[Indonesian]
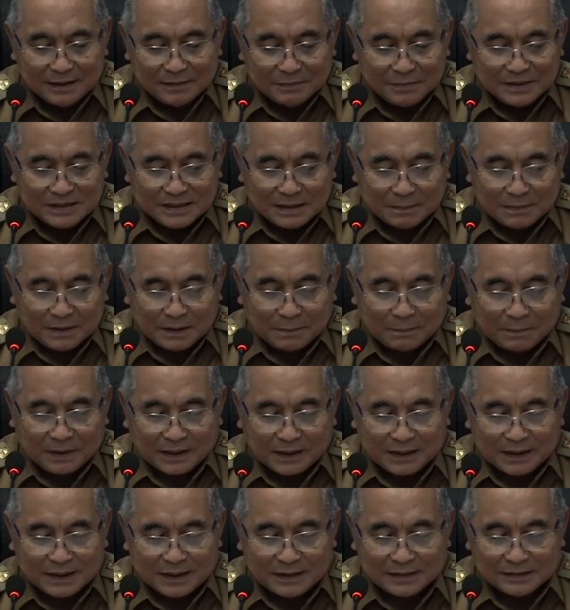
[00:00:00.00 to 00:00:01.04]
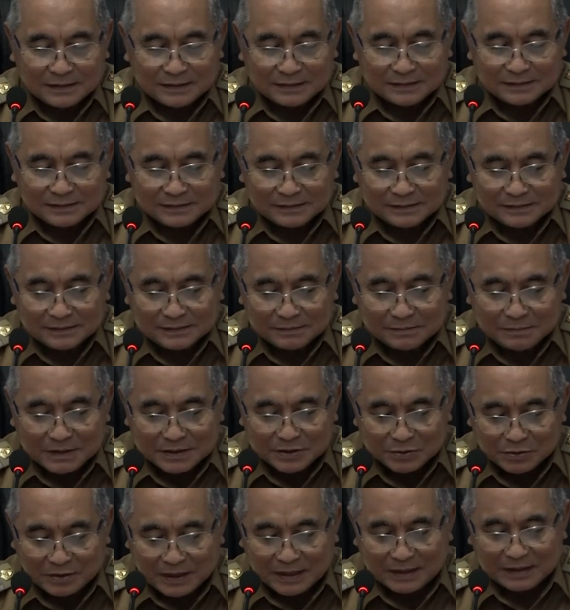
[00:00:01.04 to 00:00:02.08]
bisa menyampaikan
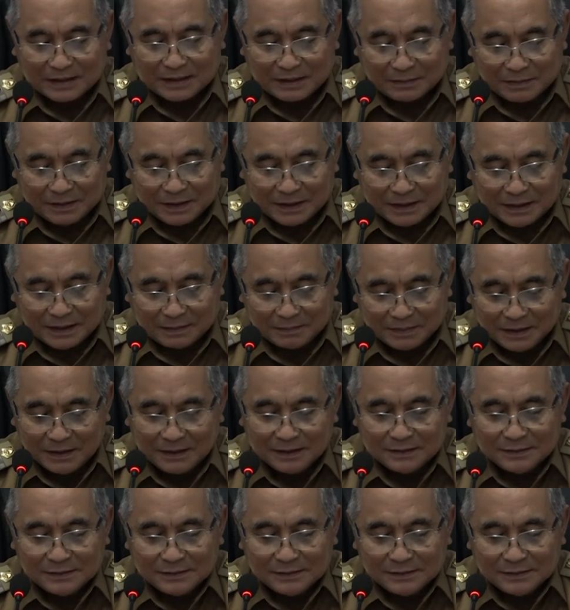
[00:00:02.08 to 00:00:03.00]
masukan kepada kami